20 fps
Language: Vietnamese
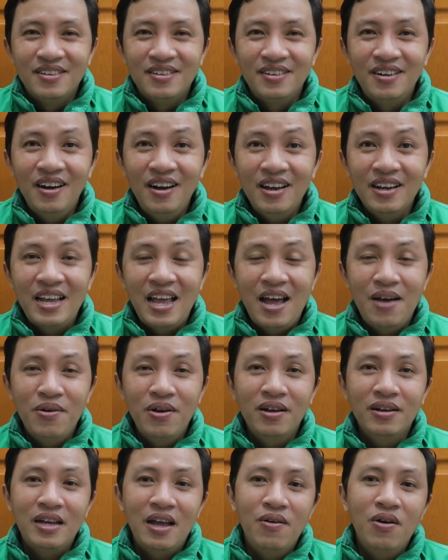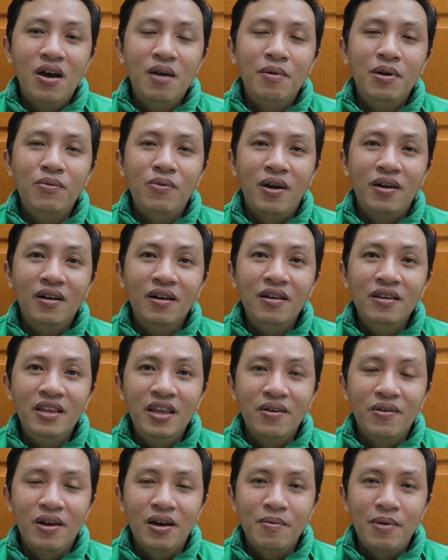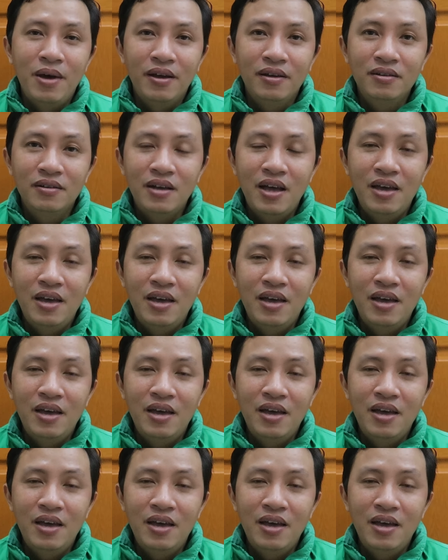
rất là cao ha, cao hơn bên ngoài rất là nhiều ha các bạn.